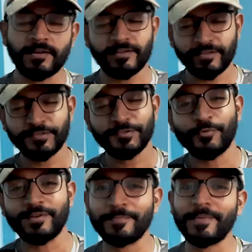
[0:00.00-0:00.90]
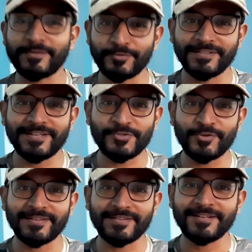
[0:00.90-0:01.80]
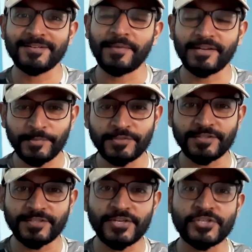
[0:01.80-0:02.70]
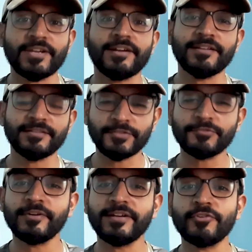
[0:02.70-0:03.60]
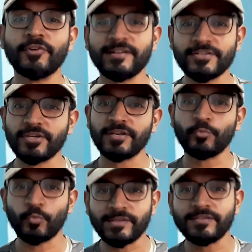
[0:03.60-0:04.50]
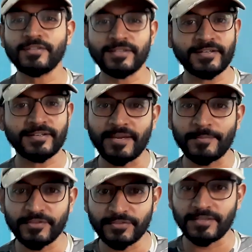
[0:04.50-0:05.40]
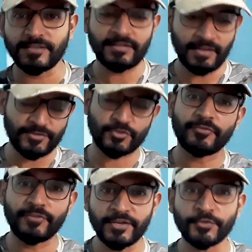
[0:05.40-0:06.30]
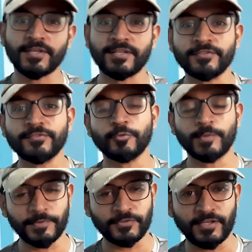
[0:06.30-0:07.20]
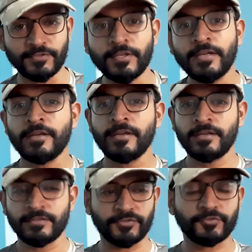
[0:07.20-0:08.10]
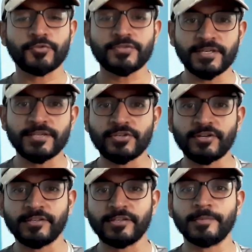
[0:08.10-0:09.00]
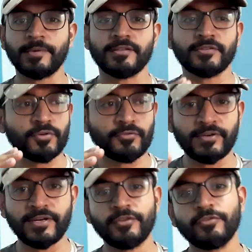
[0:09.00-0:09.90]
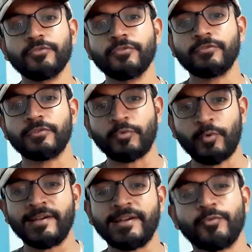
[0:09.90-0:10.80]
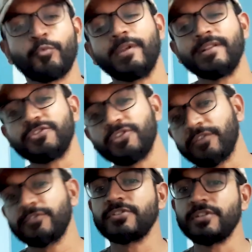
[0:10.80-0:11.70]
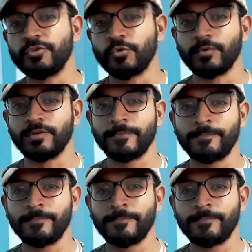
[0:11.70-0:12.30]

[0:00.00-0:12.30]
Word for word: हाई गाइज वेलकम बैक टू द नेचुरल एंगल माई नेम इज हितेश एंड इन दिस वीडियो आई विल शेयर वन सीक्रेट कैमरा सेटिंग एक्चुअली वीडियो सेटिंग्स टू बी प्रोसाइज़ जिसको चेंज करने के बाद योर वीडियो क्वालिटी विल जस्ट चेंज ओवर